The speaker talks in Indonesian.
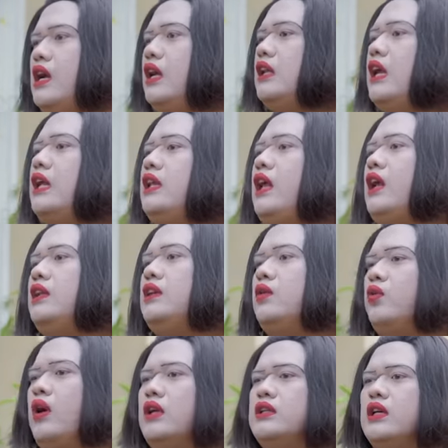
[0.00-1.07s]
anak-anak aja
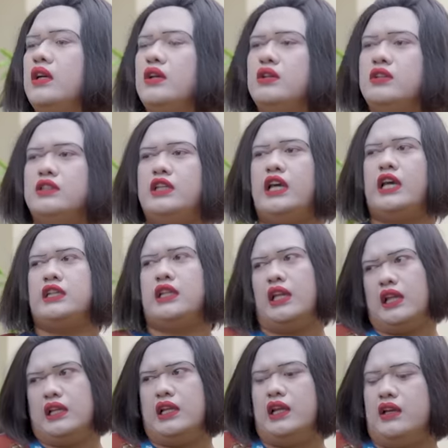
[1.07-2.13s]
aku aja si Kestel
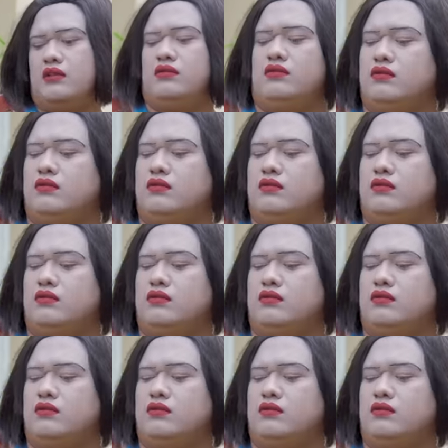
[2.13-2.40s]
aja lah